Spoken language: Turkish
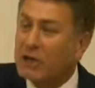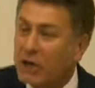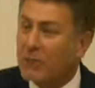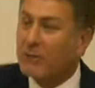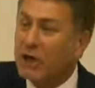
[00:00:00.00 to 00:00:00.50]

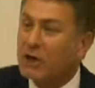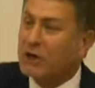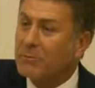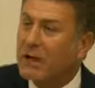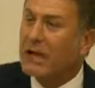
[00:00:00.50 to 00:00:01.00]

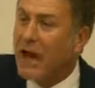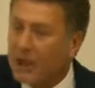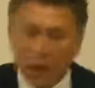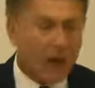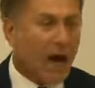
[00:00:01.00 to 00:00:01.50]
22
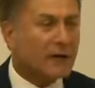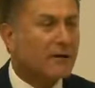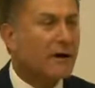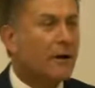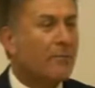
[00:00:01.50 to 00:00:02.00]
milyar dolar
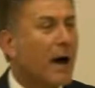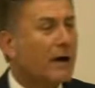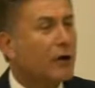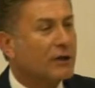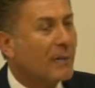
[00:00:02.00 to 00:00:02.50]

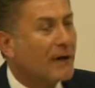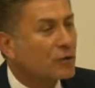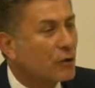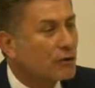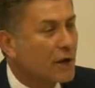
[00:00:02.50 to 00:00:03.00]
para ödemek
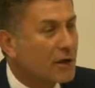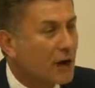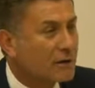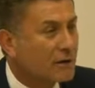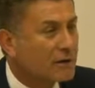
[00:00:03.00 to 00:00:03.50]
zorunda
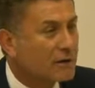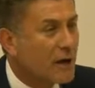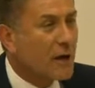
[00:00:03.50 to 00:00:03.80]
kaldınız.